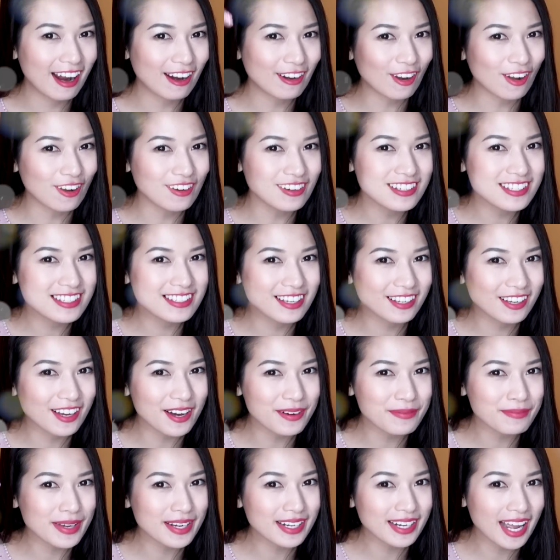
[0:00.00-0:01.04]
nói ở dưới
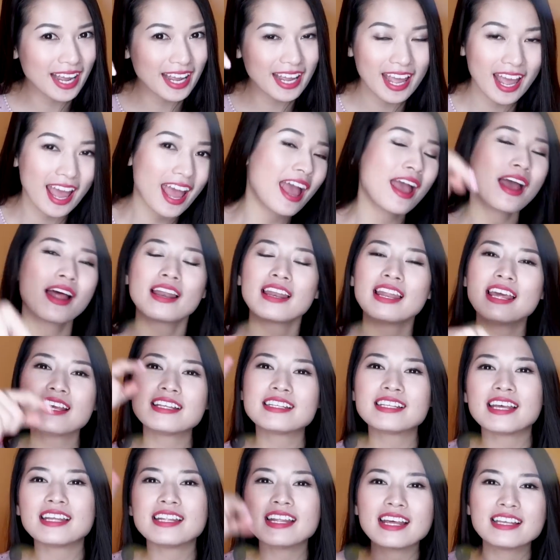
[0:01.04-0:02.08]
comment ngay
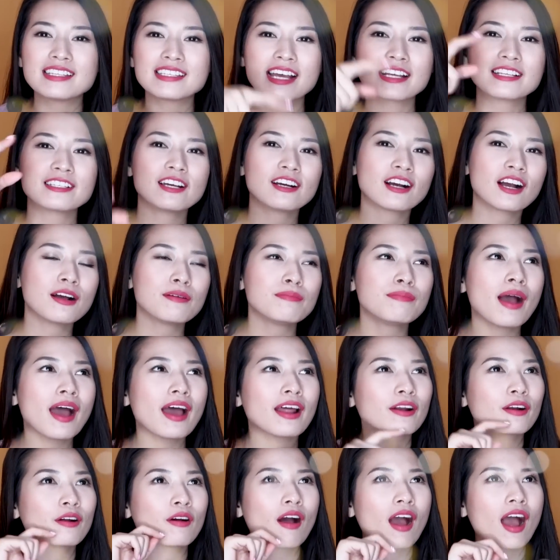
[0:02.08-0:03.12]
Ly sẽ để dành cho các
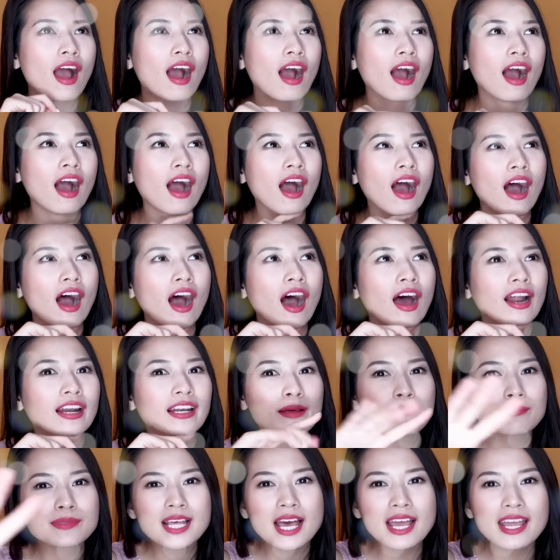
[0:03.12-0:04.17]
bạn khoảng uh, ờ,
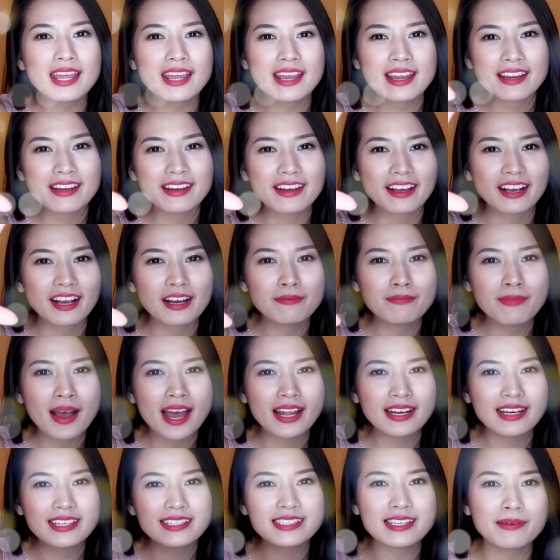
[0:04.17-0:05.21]
5 giây để các
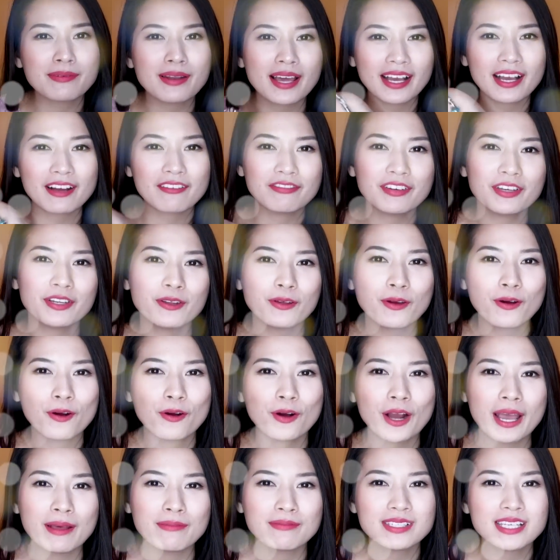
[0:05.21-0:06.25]
bạn đi xem lại các
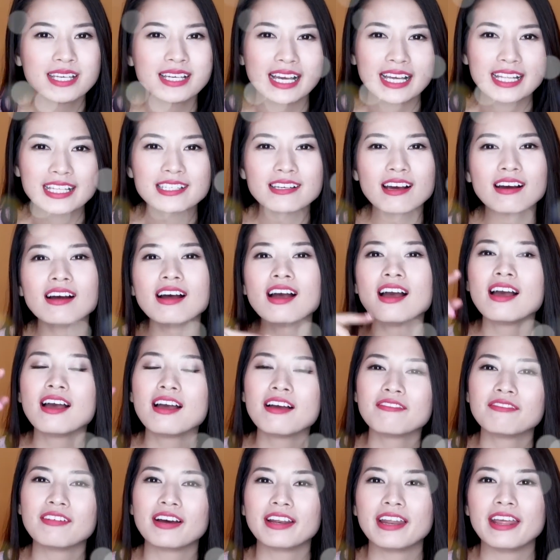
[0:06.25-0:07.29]
video em thi ngày trước
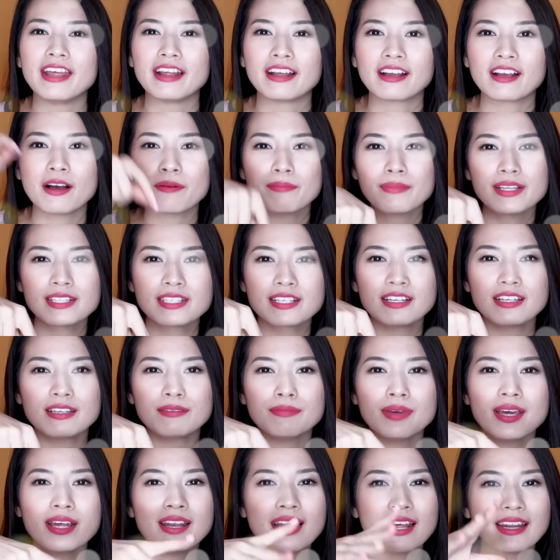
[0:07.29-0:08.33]
và để comment cho Ly
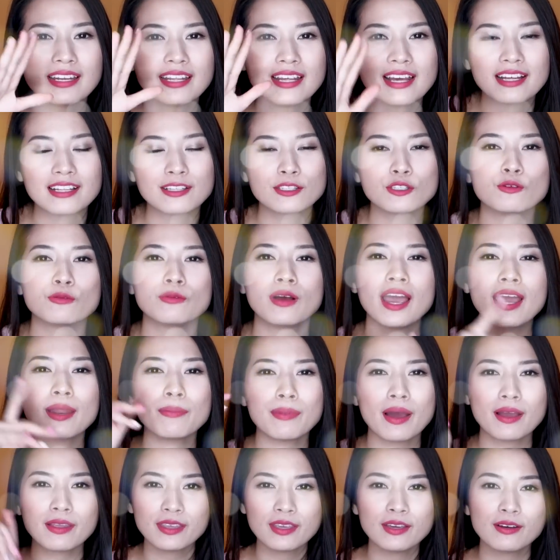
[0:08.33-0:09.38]
biết là Ly đã dùng hết
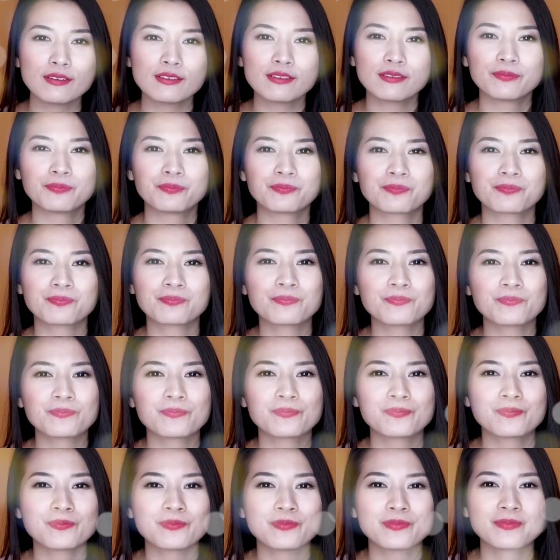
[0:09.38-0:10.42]
bao nhiêu
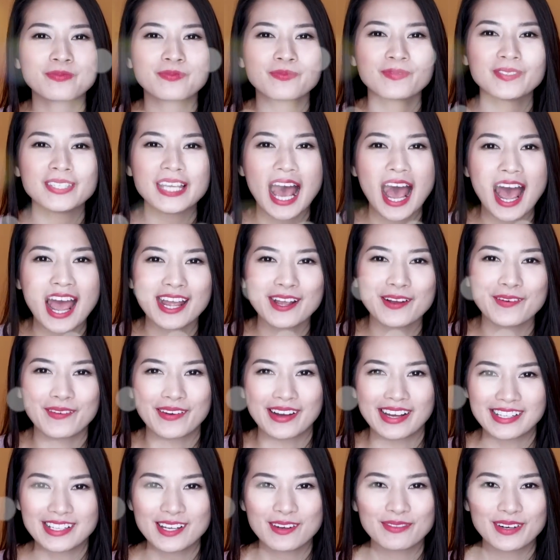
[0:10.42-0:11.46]
chai của
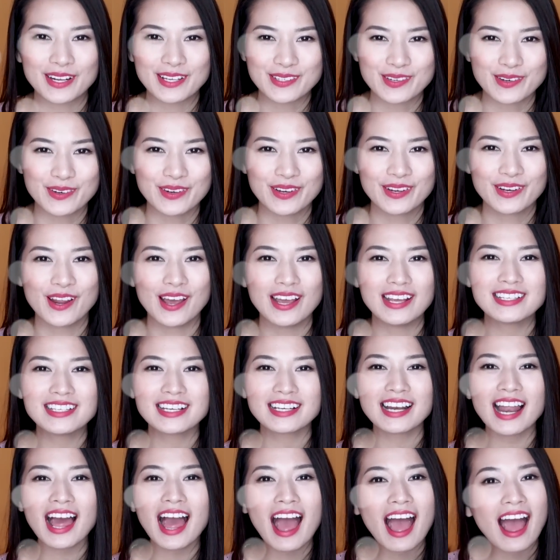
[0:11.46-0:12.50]
cái dòng này rồi đấy
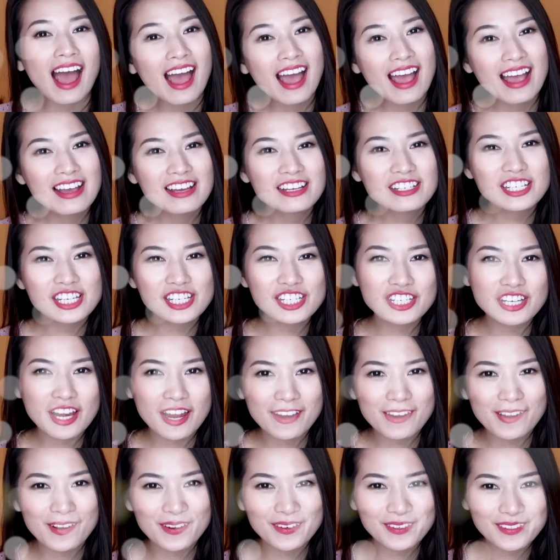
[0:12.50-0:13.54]
chính là
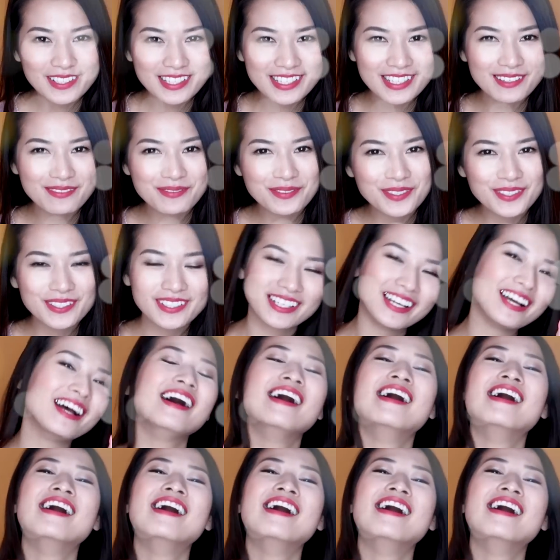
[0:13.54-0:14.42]
Shiseido Ultimate